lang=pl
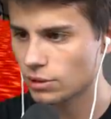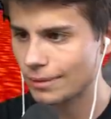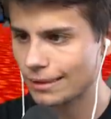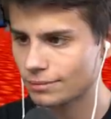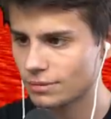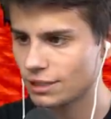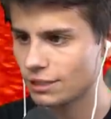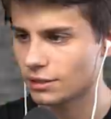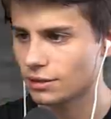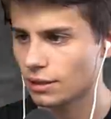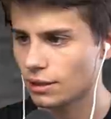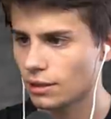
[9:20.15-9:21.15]
Dobra,
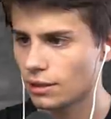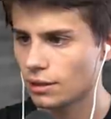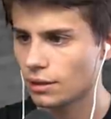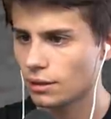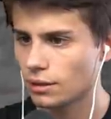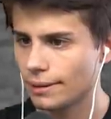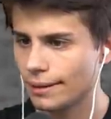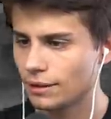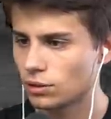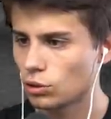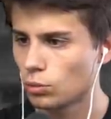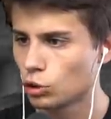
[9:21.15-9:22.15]
dirt. Ej,
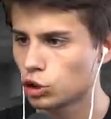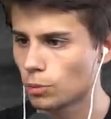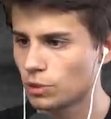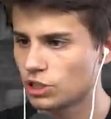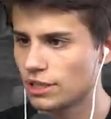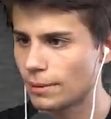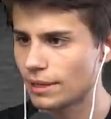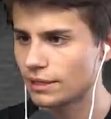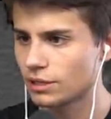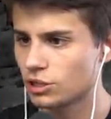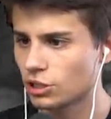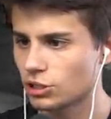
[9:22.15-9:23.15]
tu muszą być eee,
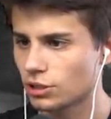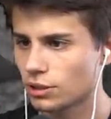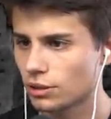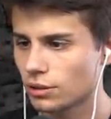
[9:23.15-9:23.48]
diamenty gdzieś. Dobra,